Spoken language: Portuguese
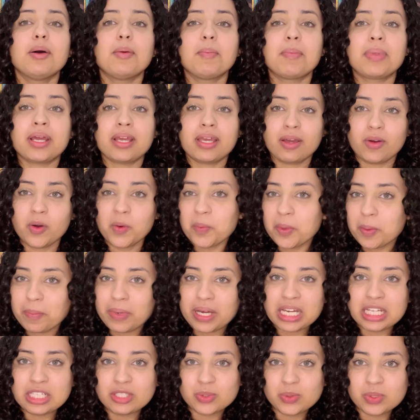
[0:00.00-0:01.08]
para quem acompanha o
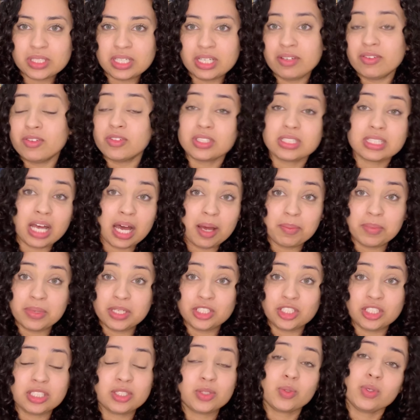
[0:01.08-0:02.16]
Paraíso dos Livros sabe
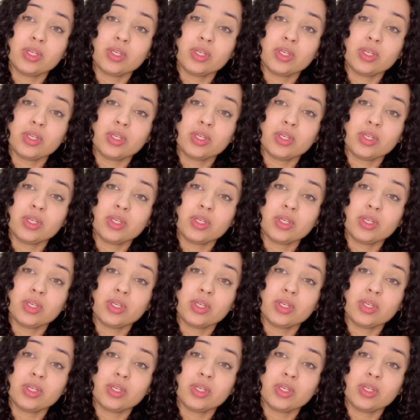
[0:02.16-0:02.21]
disso,